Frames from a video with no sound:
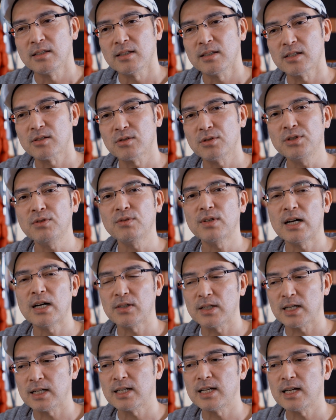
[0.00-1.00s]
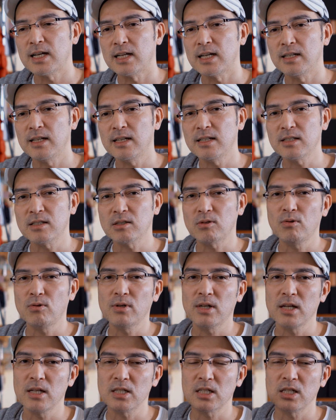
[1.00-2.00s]
だそういうのがあるからレンズ
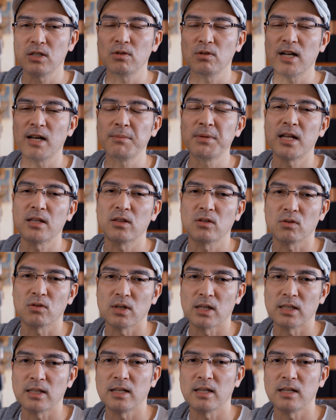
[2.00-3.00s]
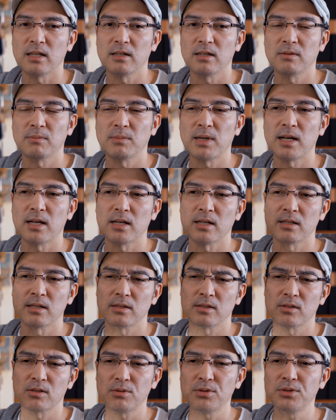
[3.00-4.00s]
交換式のカメラっていうのはね
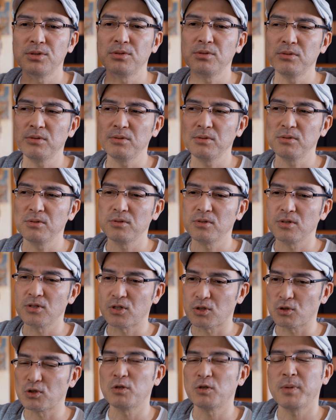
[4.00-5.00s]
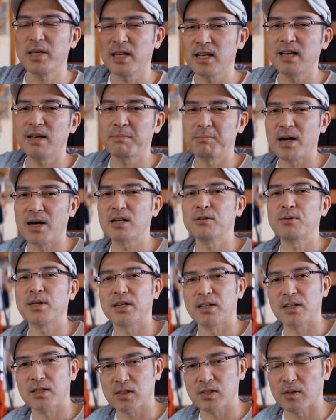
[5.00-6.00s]
まあそういう宿命がやっぱある
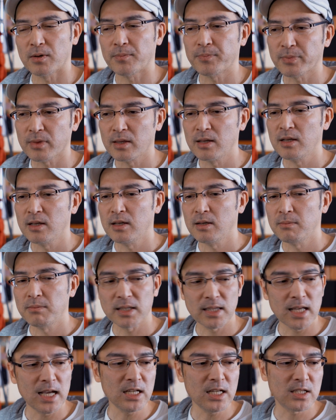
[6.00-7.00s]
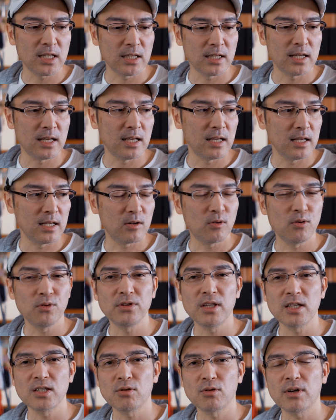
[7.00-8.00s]
わけですよ。まあ、対してね
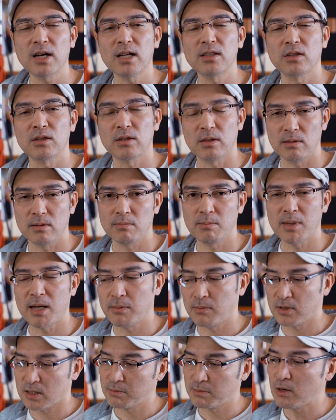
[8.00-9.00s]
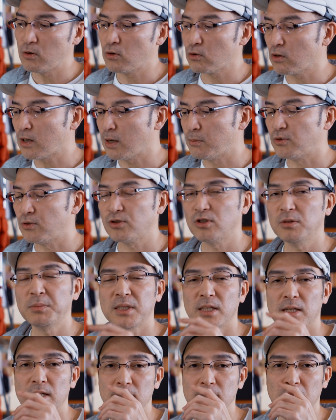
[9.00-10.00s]
コンデジとか、まあ、スマホとかも
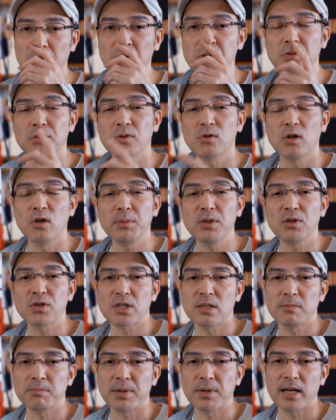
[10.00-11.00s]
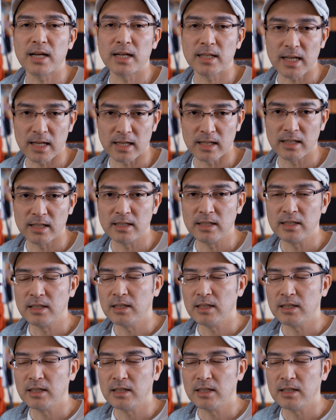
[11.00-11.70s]
含めてですけどそういうゴミの心配がないっ